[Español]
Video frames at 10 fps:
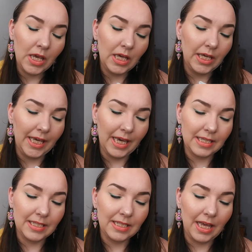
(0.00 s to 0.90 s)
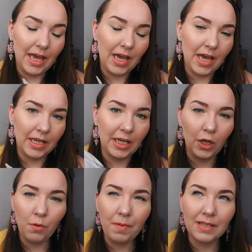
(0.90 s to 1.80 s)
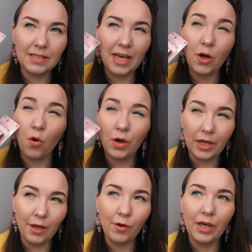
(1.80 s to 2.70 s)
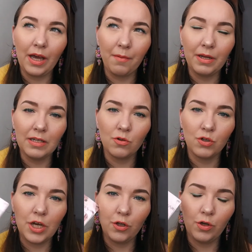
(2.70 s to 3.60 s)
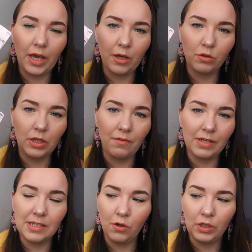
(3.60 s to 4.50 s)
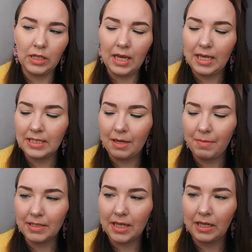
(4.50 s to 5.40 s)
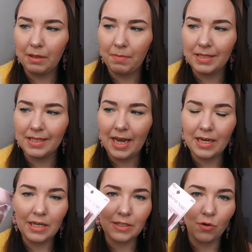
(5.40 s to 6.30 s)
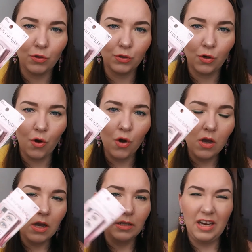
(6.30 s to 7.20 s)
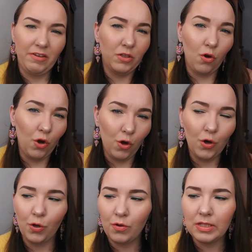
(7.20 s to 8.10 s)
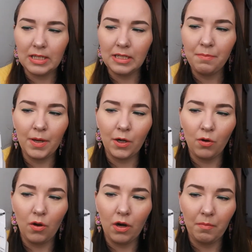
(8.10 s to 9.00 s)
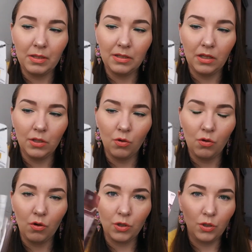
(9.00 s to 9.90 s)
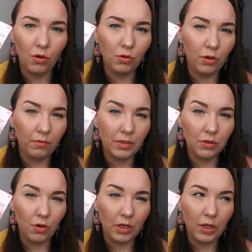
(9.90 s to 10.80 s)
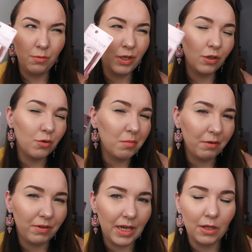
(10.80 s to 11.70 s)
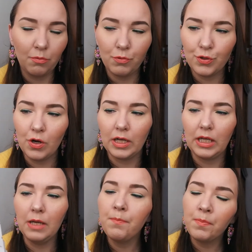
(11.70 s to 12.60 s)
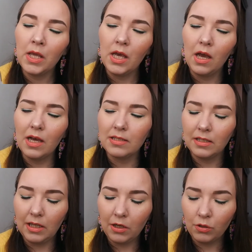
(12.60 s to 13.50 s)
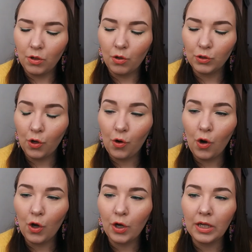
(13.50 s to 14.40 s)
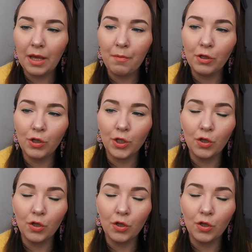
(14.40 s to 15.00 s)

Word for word: Y este, eh, quiero pensar o creo que haber escuchado que hay otra versión de esta máscara de pestañas, otro tal vez color o cosas así, pero realmente yo, yo no he visto aquí, bueno, no me he fijado mucho aquí. Así ah, si tienen otro color y bueno, yo